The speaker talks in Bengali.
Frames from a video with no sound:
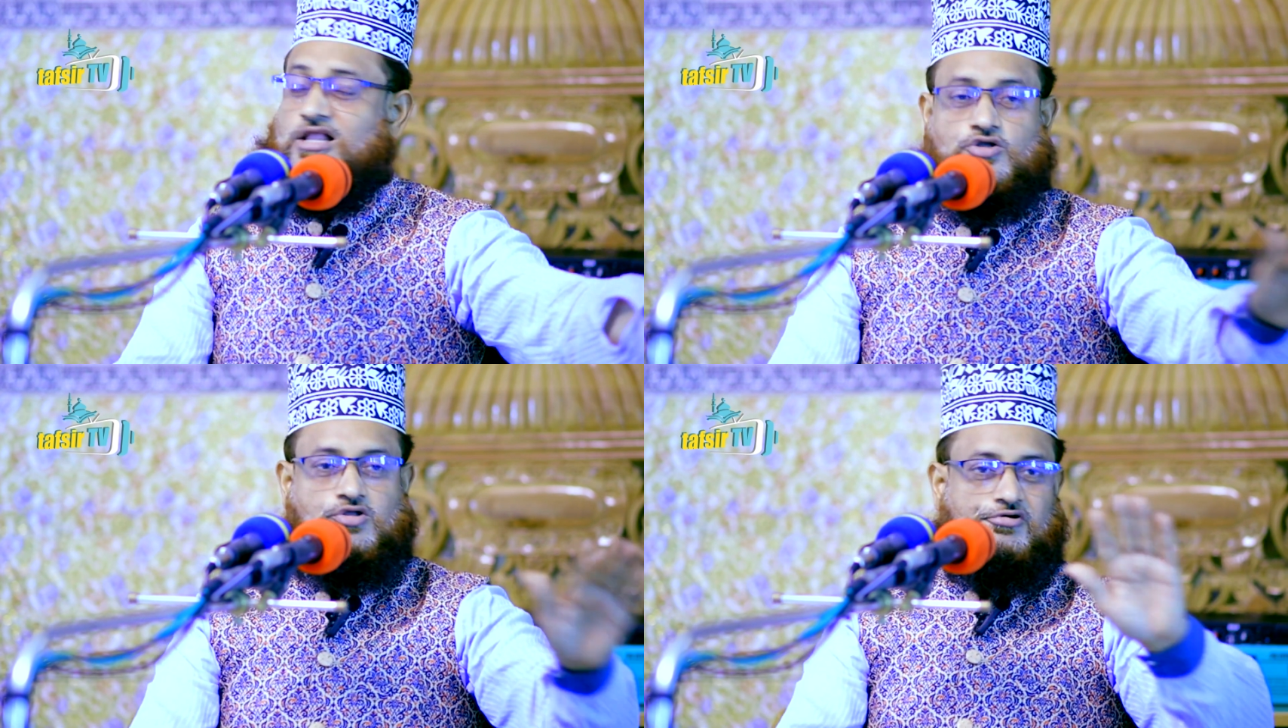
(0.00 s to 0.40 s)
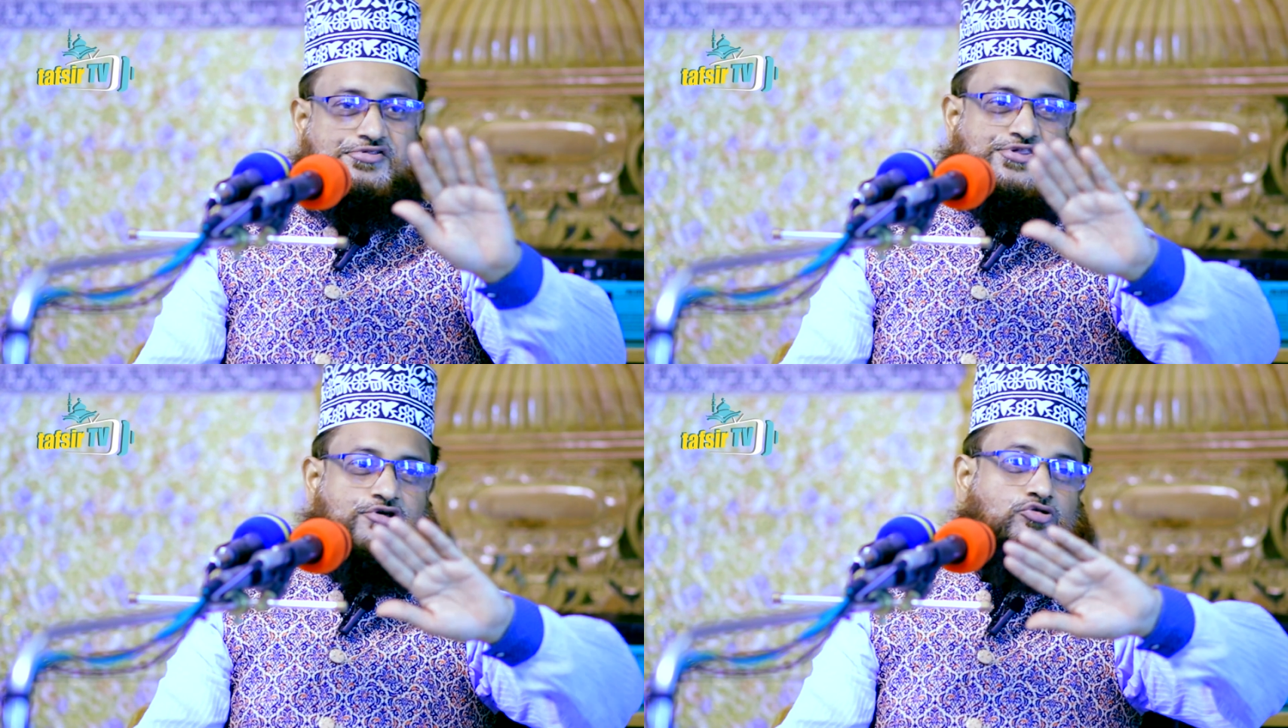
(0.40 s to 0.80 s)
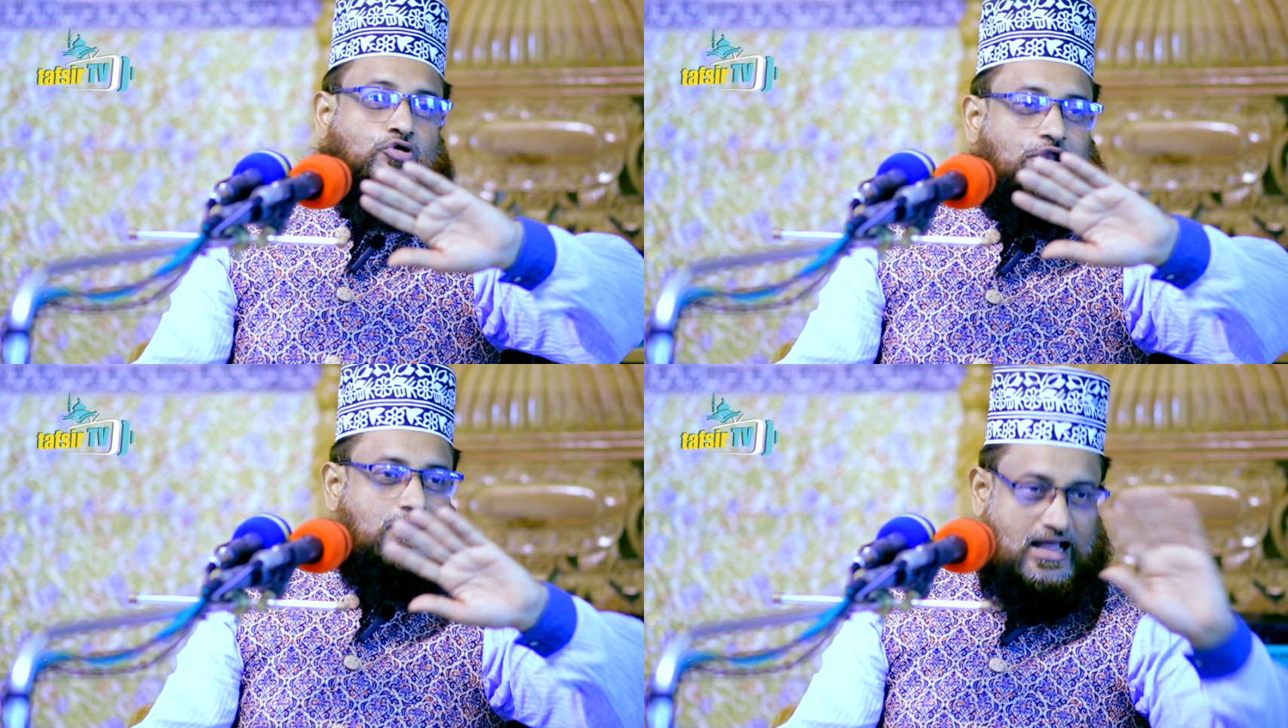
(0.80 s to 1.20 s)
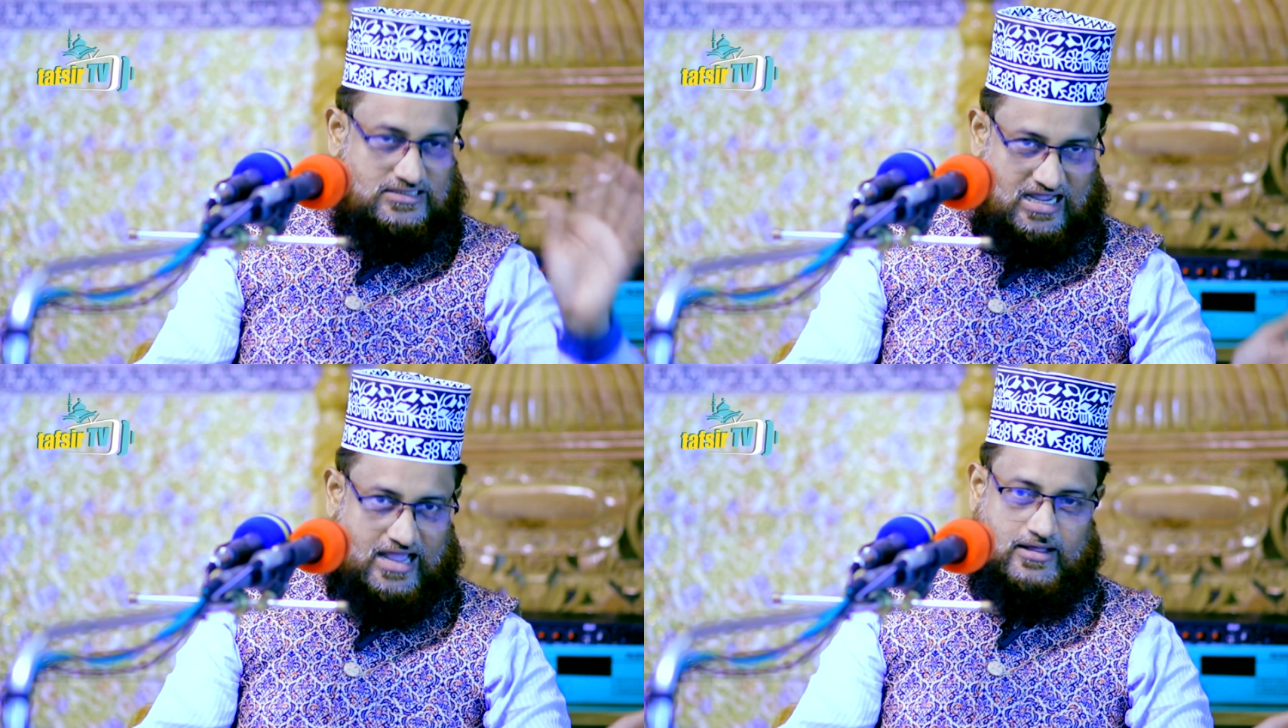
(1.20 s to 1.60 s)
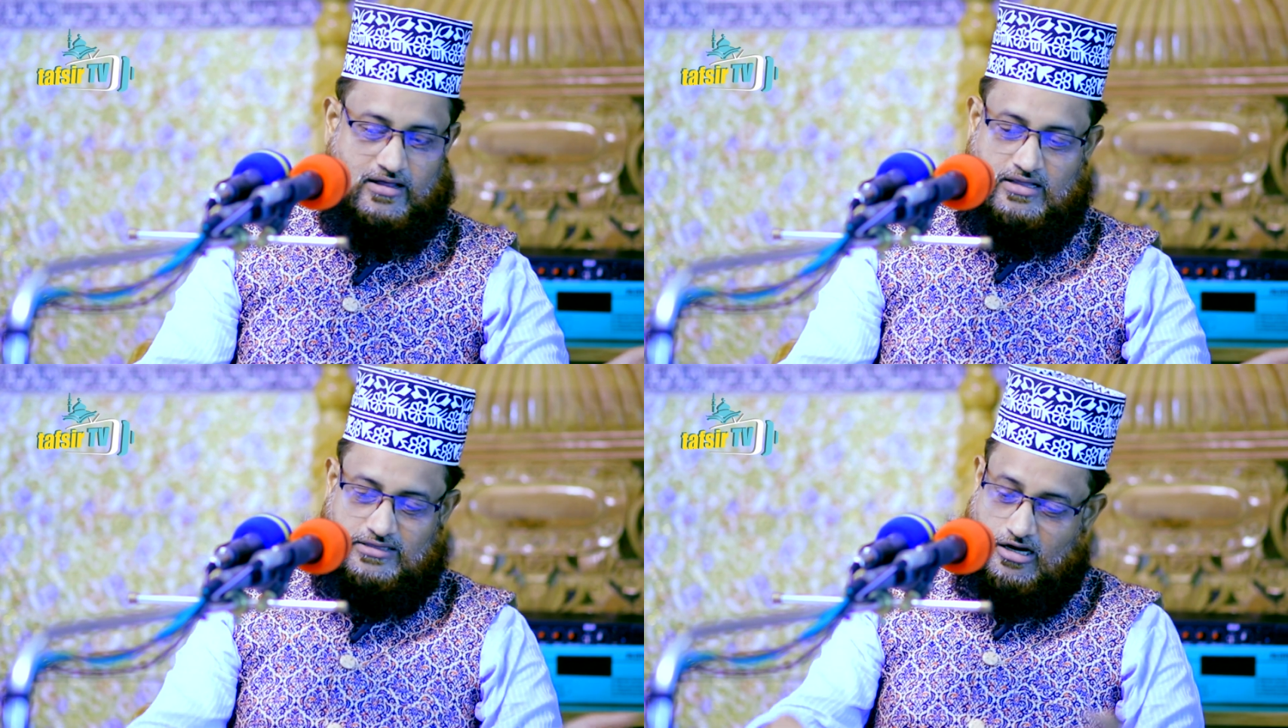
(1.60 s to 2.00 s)
আর যদি ওসিউত করে না যায়
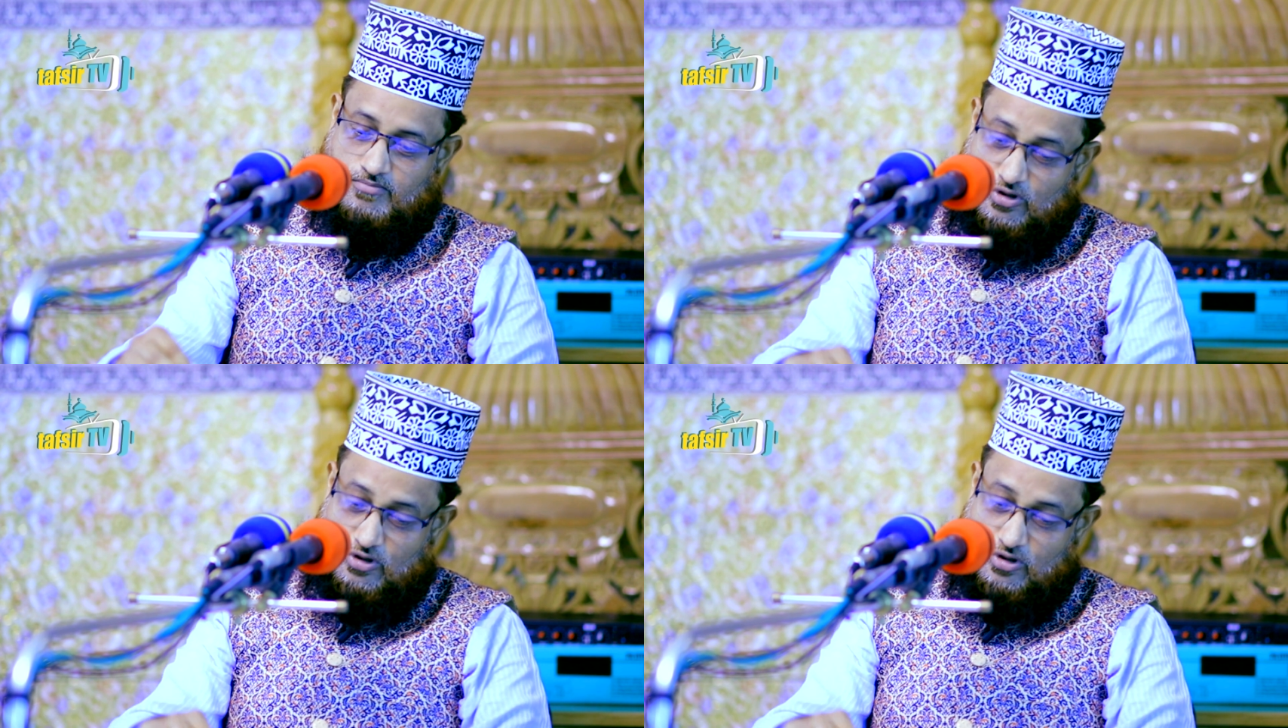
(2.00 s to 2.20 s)
তাহলে